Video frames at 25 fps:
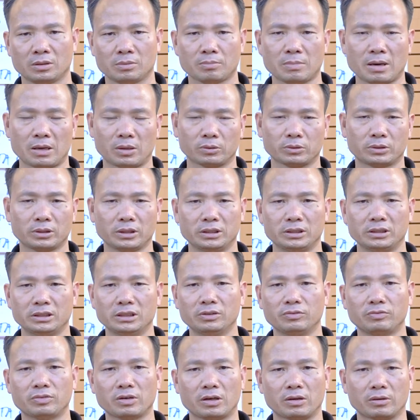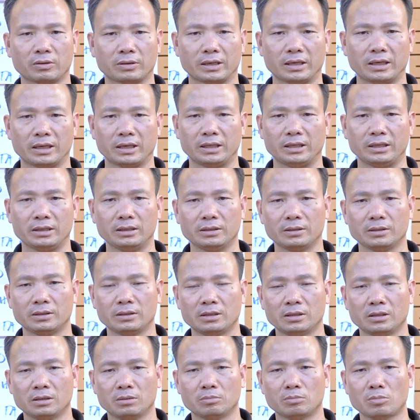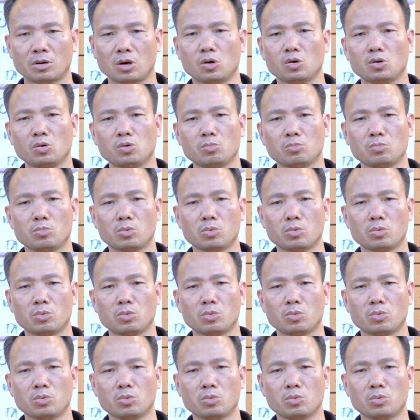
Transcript: Bạn có thể nhìn vào cái mẫu